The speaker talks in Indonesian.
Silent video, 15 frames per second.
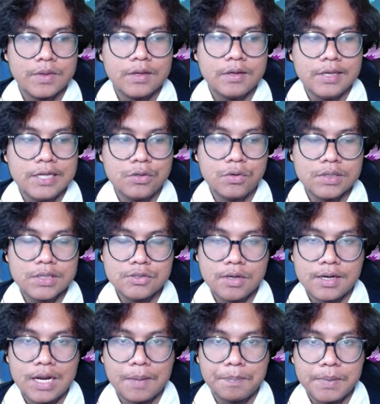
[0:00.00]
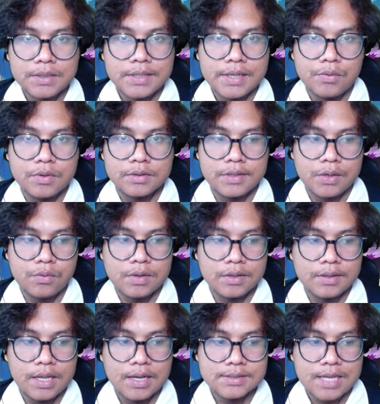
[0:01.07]
itu kita juga dapat
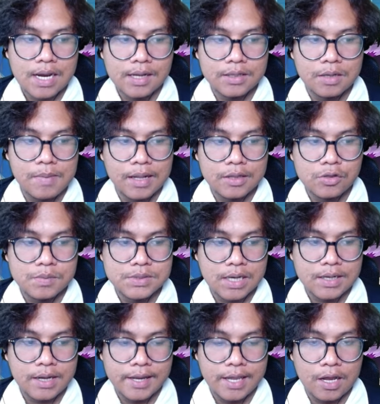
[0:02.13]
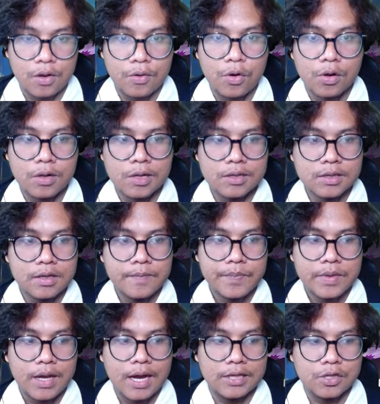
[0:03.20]
reward-reward yang sangat ngebantu misalkan kayak gold
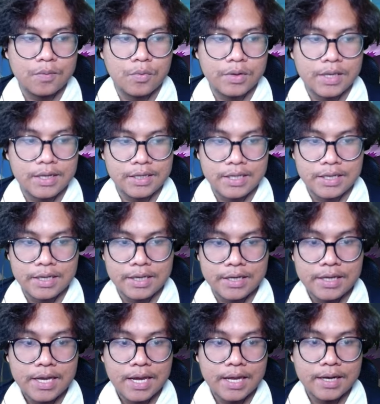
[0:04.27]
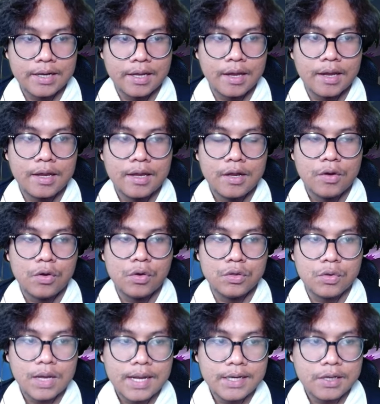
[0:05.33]
atau mungkin gini-ginian ya.
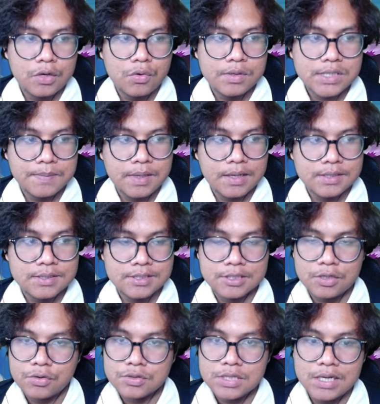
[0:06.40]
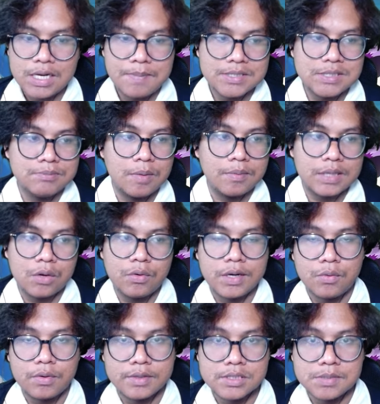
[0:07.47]
Untuk hari kedua sama seterusnya nih masih belum tahu
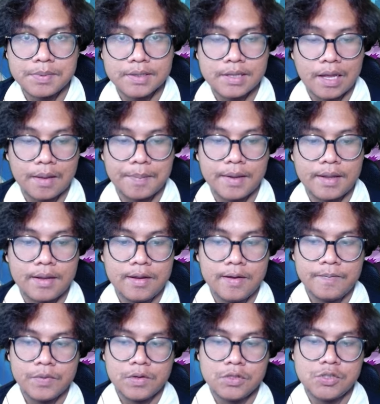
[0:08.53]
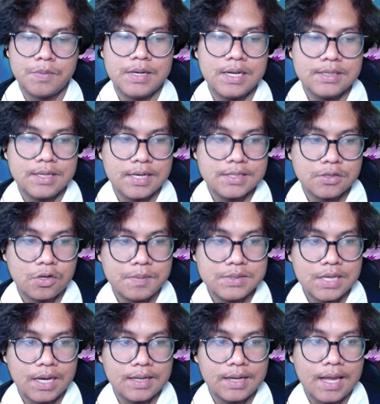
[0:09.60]
rewardnya seperti apa. Cuman yang jelas kalau
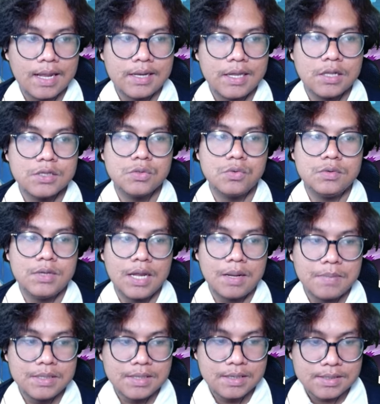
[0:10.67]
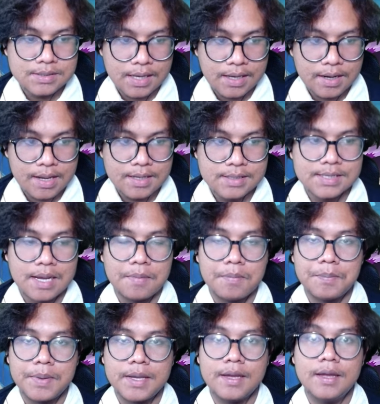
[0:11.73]
misalkan kalian sudah menyelesaikan
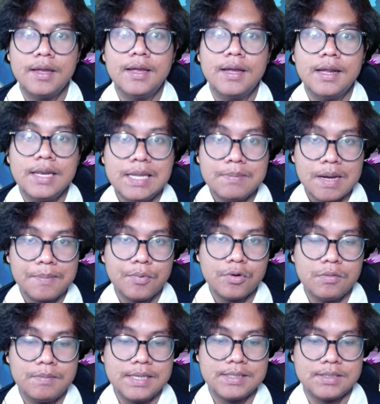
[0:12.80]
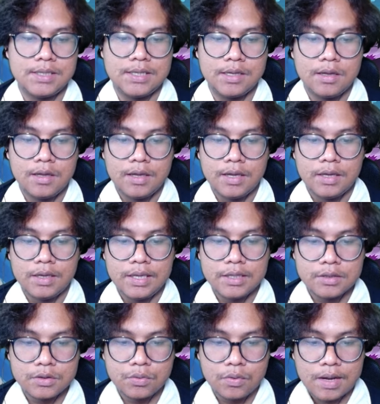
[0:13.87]
sampai 50 misi,
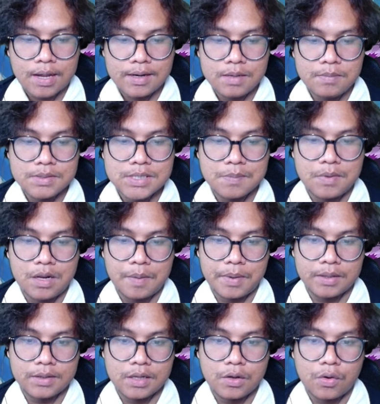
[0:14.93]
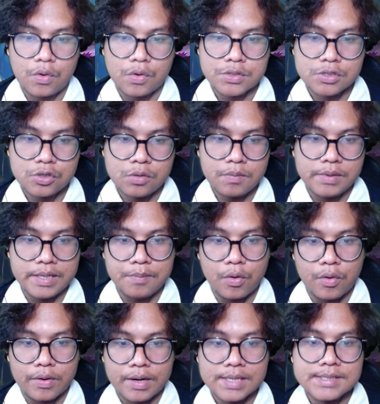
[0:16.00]
itu kalian bisa mendapatkan kostum
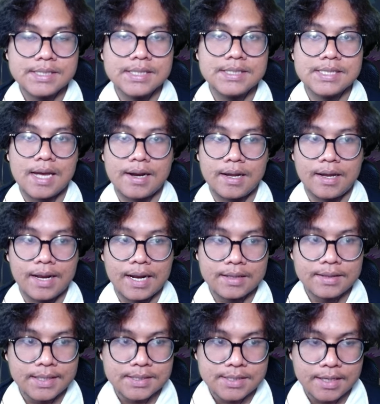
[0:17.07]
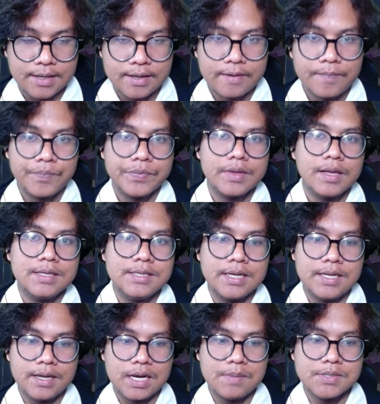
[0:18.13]
Libora secara gratis ya.
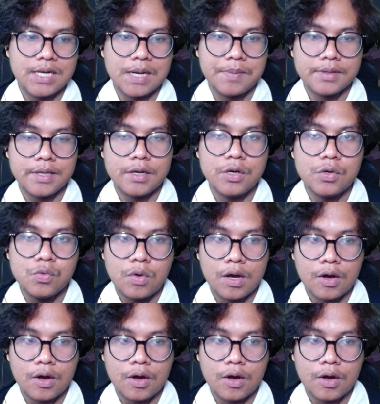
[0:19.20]
Jadi kalian bisa dapetin dua